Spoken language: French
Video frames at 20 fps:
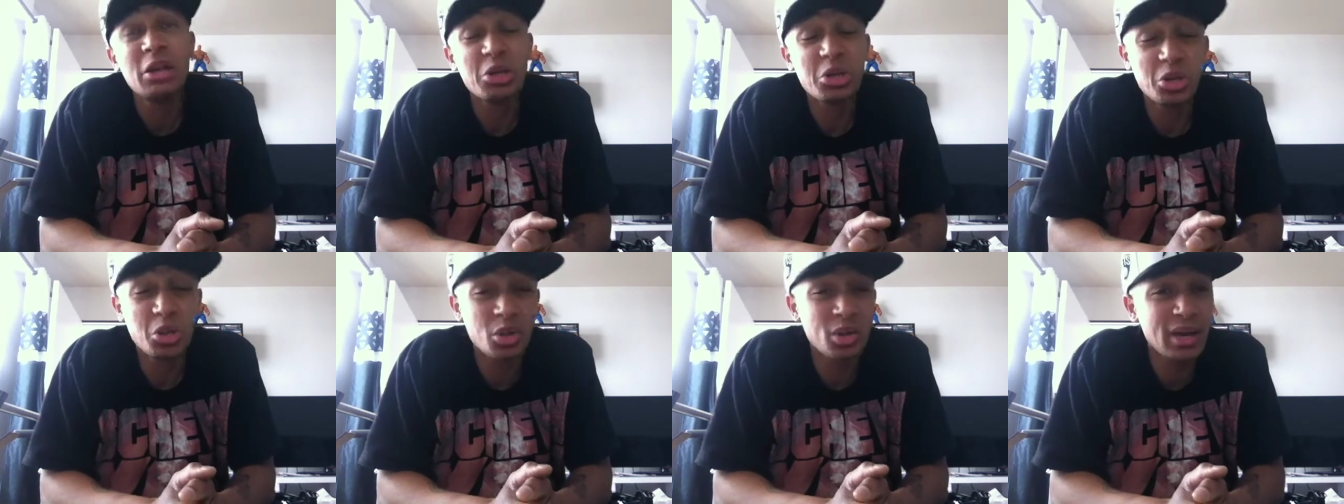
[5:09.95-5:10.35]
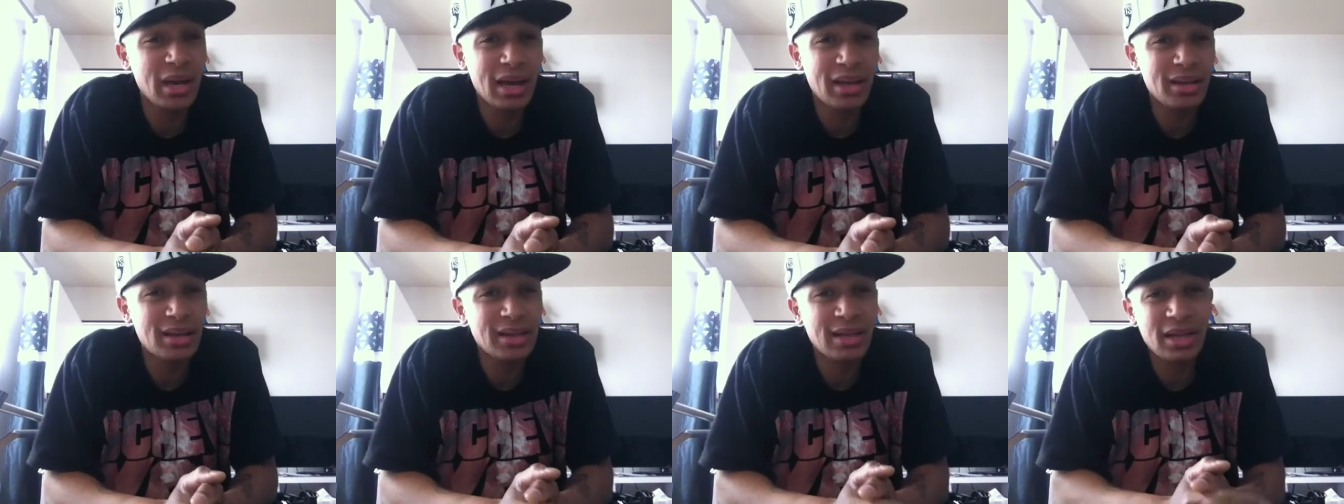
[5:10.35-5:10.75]
Je
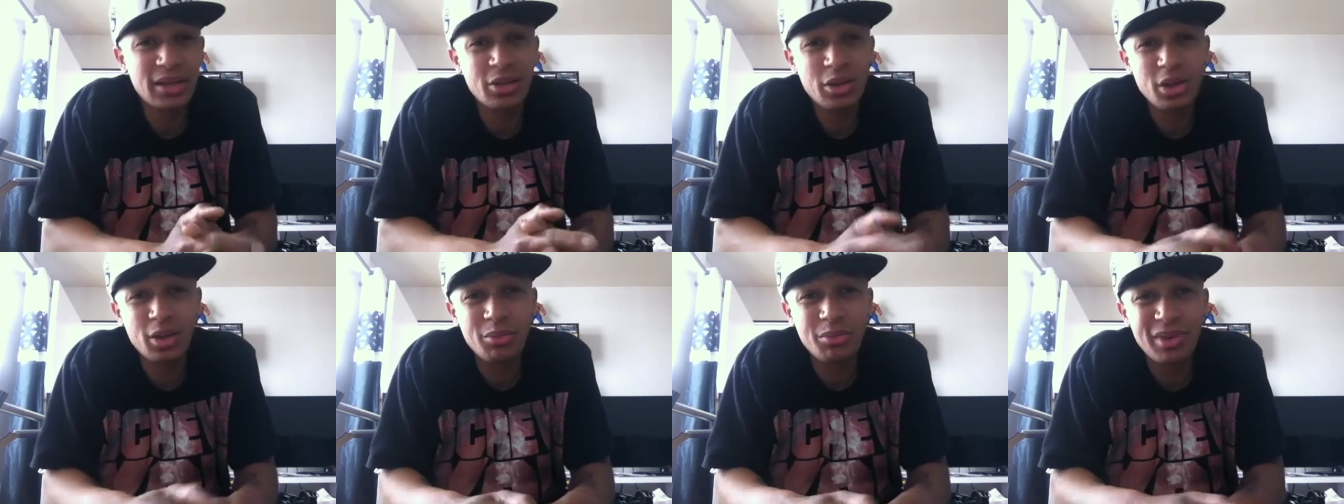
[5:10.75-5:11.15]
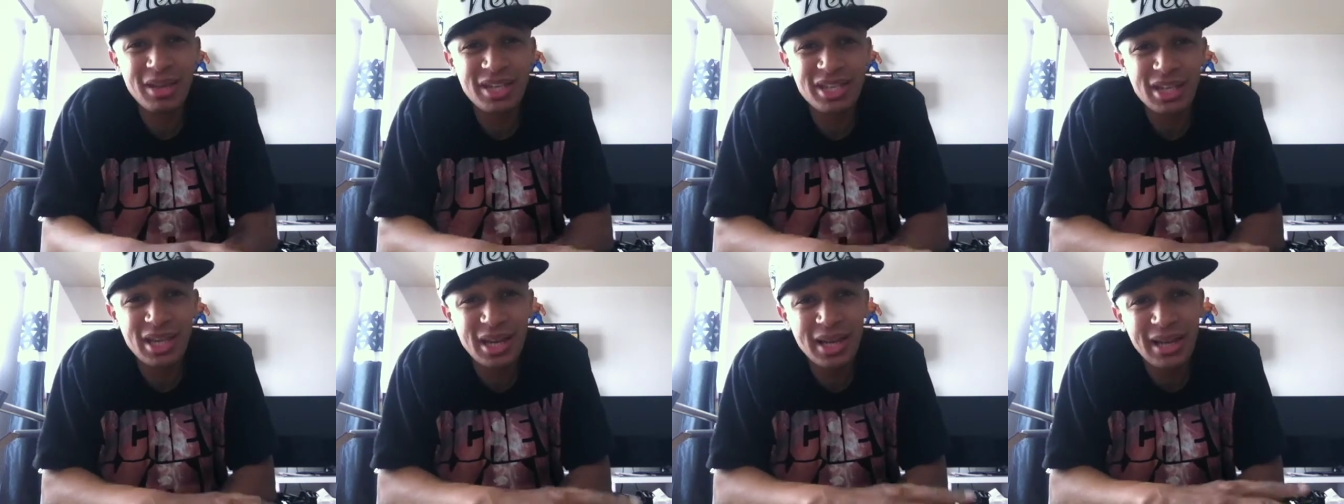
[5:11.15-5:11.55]
regardais d'un œil,
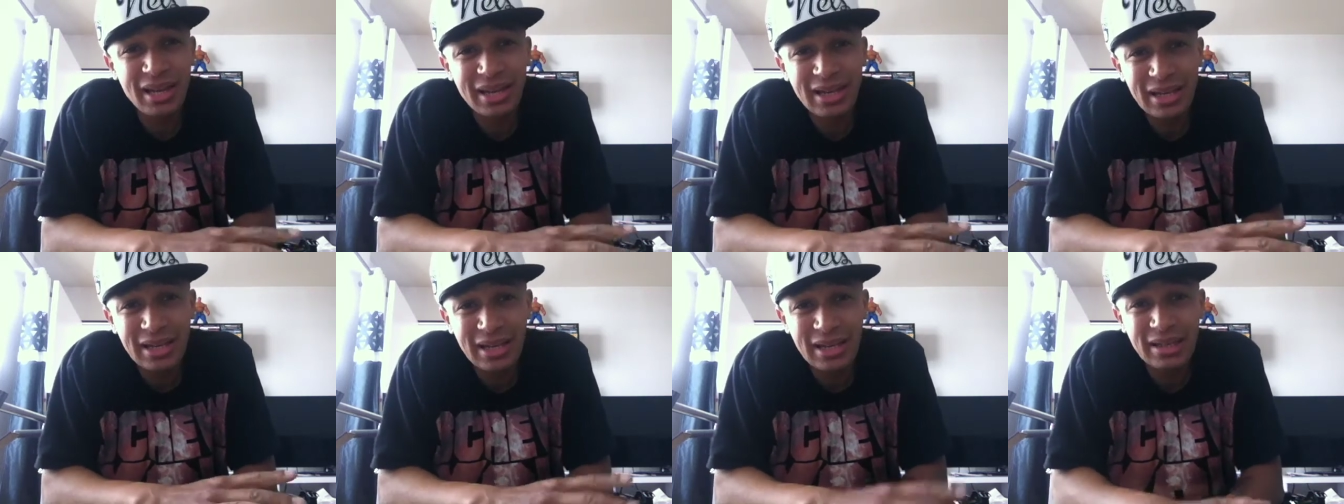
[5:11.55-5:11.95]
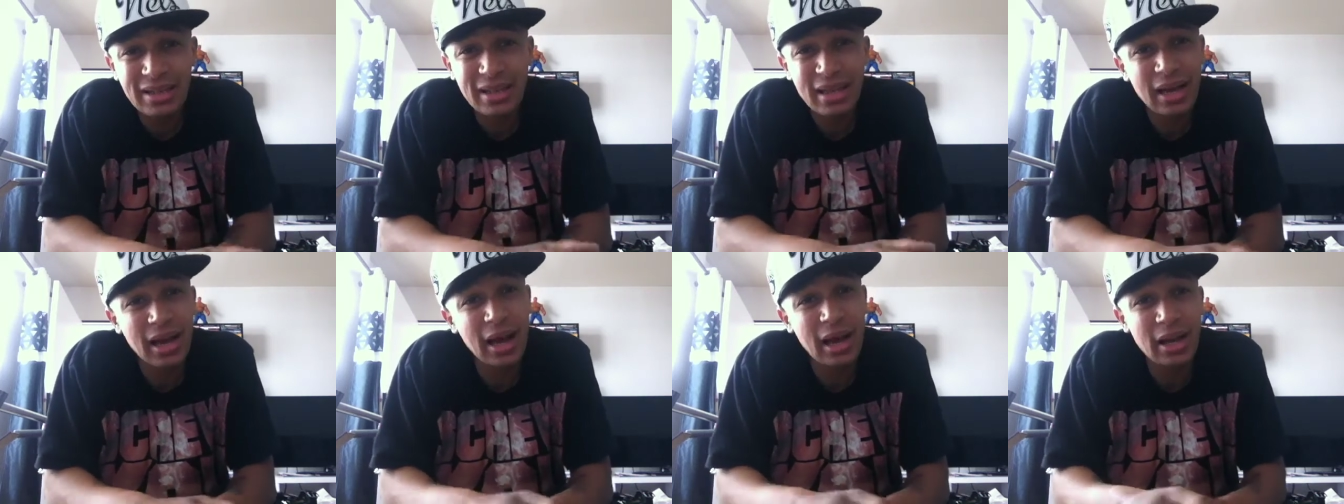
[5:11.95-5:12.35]
mais j'ai
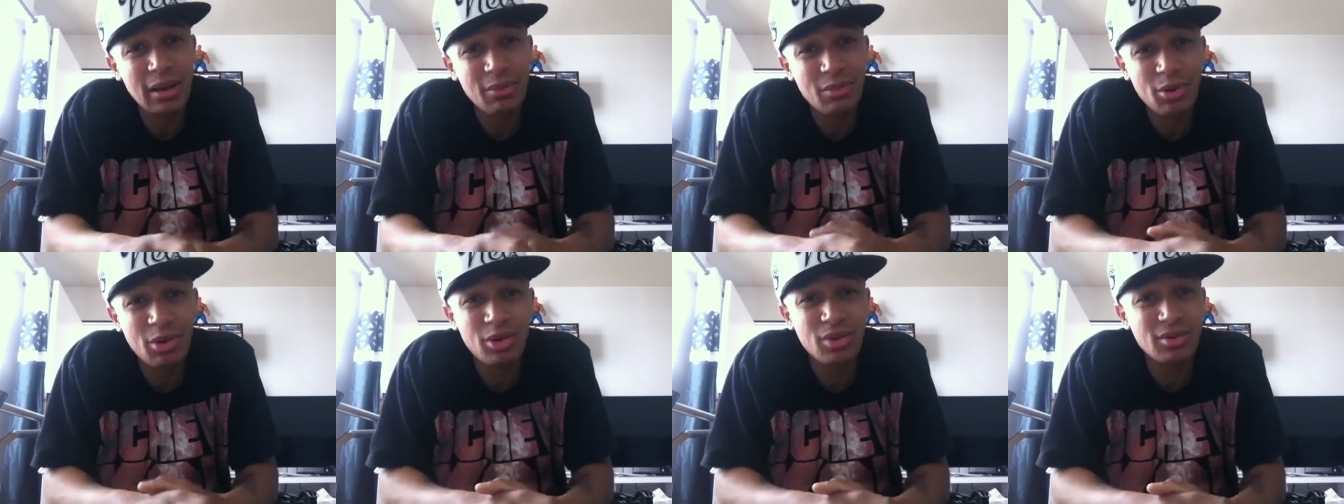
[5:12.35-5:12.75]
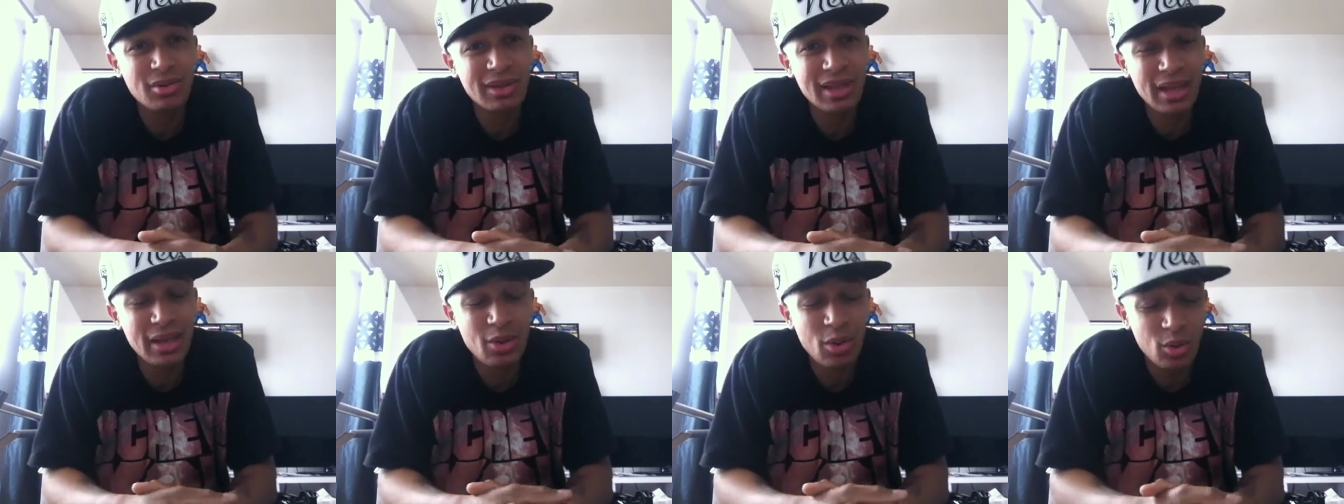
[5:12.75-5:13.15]
littéralement
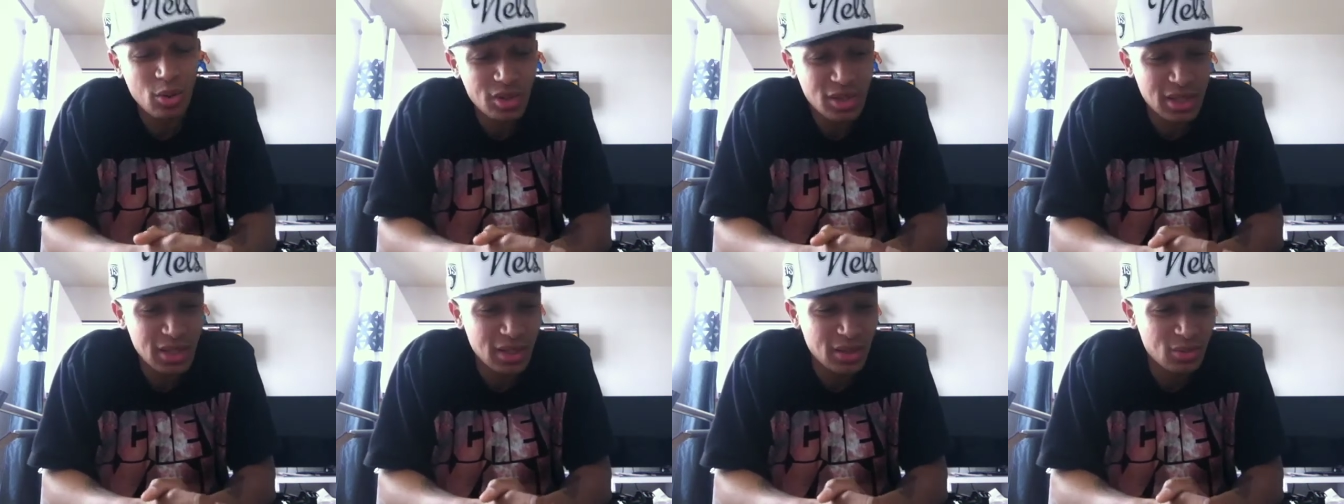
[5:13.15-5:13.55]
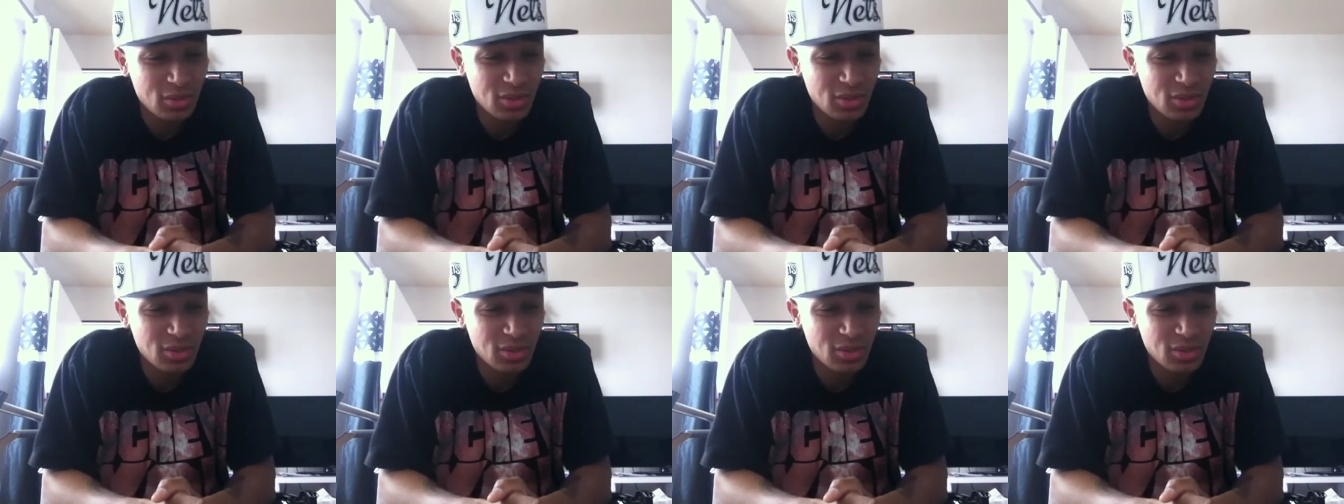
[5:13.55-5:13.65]
décroché.